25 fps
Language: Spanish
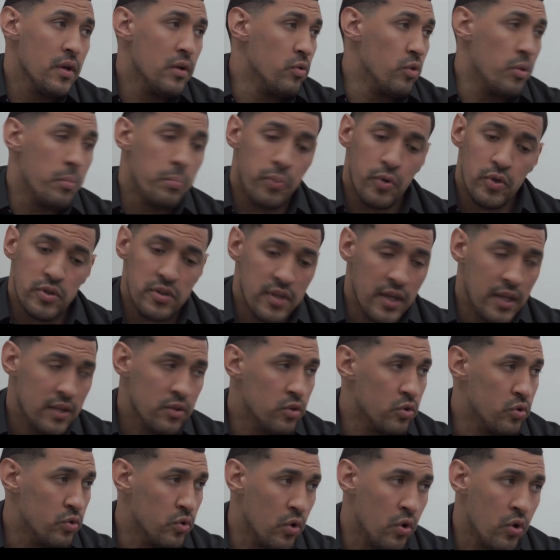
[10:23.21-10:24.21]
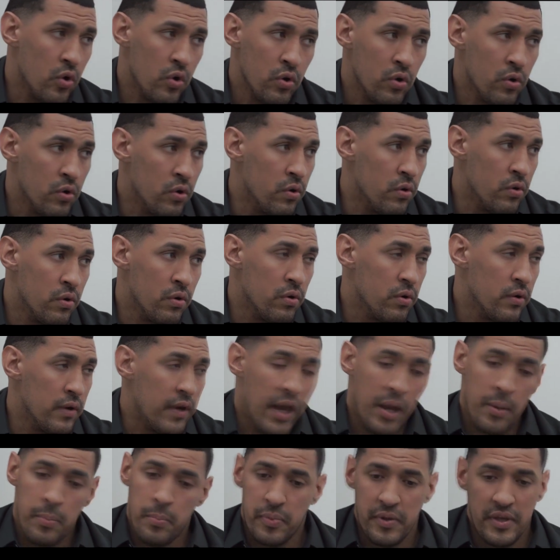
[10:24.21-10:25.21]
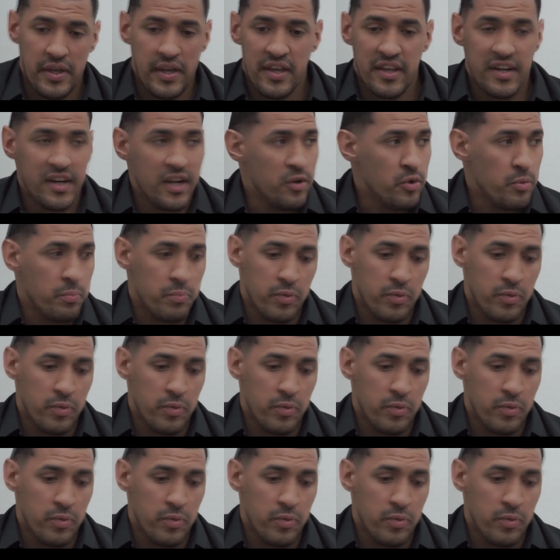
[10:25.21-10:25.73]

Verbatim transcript: No importa todas las piedras, no